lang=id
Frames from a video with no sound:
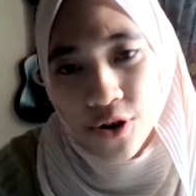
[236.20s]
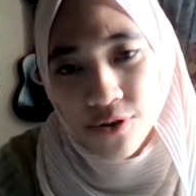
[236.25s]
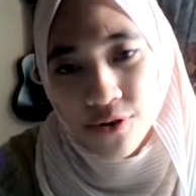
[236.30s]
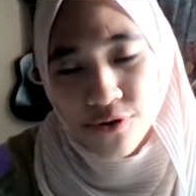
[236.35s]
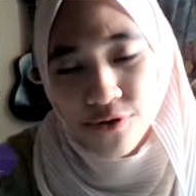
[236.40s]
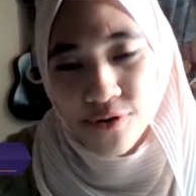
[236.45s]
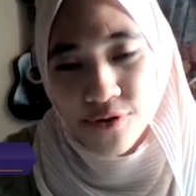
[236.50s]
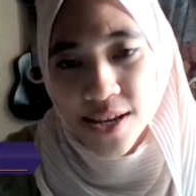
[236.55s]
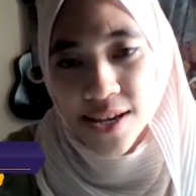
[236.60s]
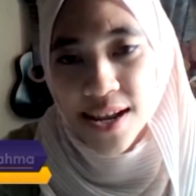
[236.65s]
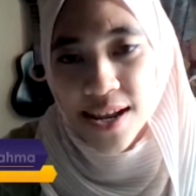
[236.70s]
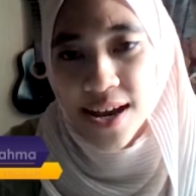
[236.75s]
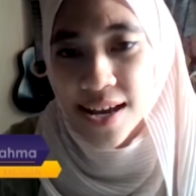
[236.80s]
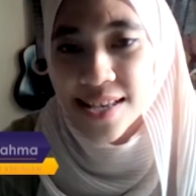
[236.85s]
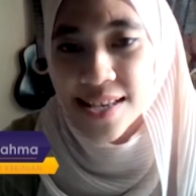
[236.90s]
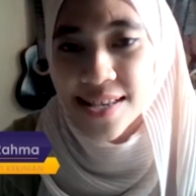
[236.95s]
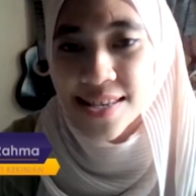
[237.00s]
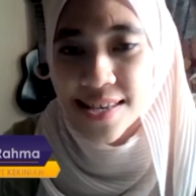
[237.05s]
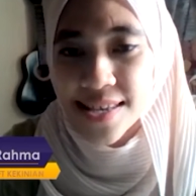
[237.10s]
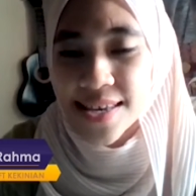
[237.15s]
otodidak
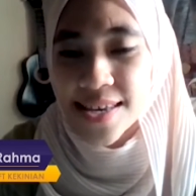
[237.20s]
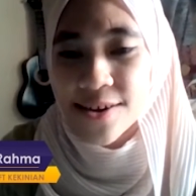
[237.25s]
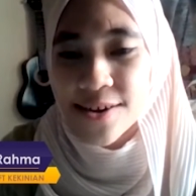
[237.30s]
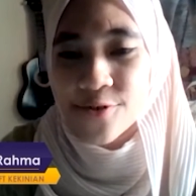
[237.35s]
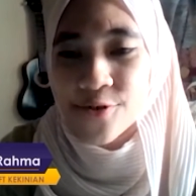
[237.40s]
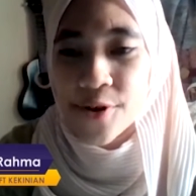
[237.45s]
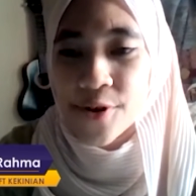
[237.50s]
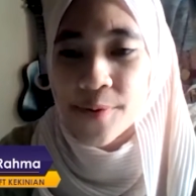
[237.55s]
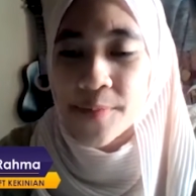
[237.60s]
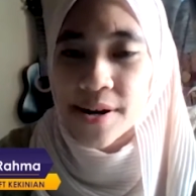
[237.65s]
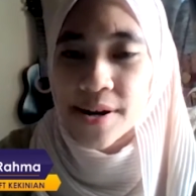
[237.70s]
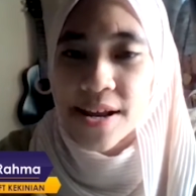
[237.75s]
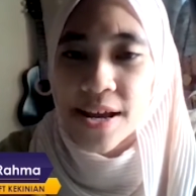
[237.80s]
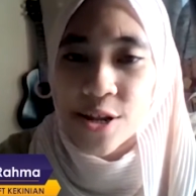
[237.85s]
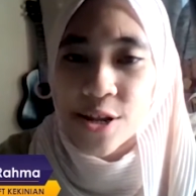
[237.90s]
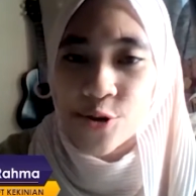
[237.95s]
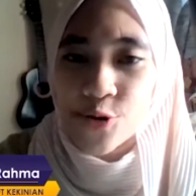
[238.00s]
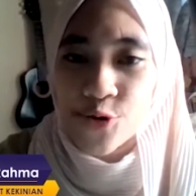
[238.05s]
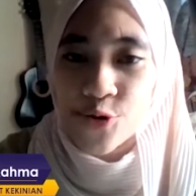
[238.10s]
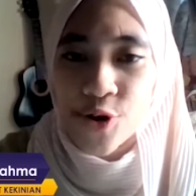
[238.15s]
aja sih aku memang
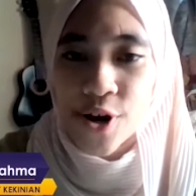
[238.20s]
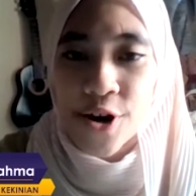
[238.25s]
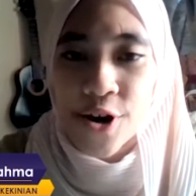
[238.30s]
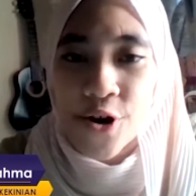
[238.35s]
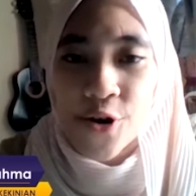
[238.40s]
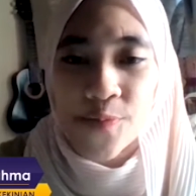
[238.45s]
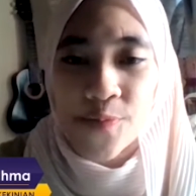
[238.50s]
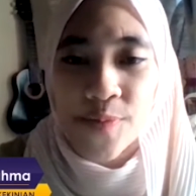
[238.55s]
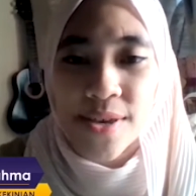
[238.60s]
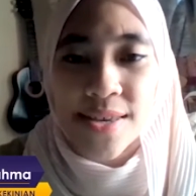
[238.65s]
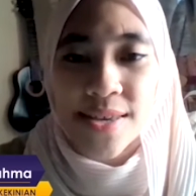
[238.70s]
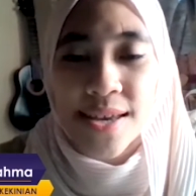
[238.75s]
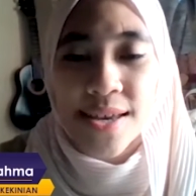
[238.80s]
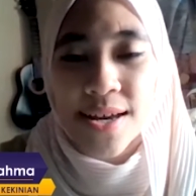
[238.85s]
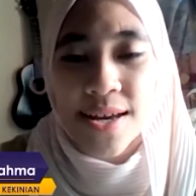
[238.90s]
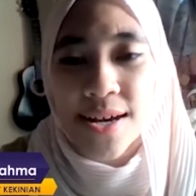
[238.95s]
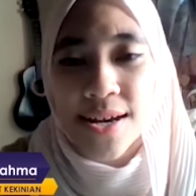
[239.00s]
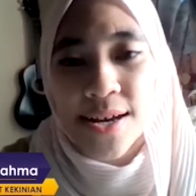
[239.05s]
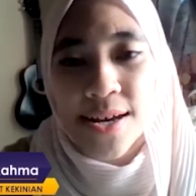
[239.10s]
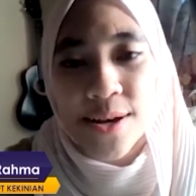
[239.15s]
dari dulu kan hobinya
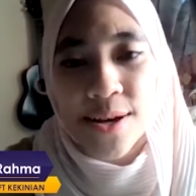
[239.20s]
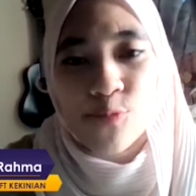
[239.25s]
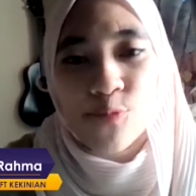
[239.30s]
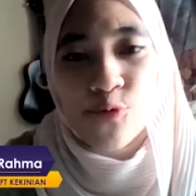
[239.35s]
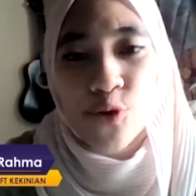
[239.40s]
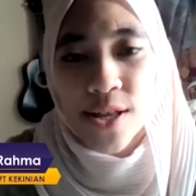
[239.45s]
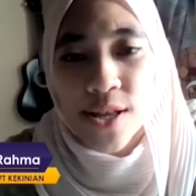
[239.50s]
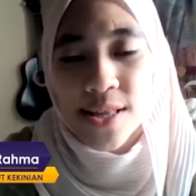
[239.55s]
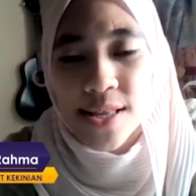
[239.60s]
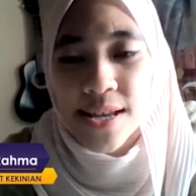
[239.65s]
eh, buat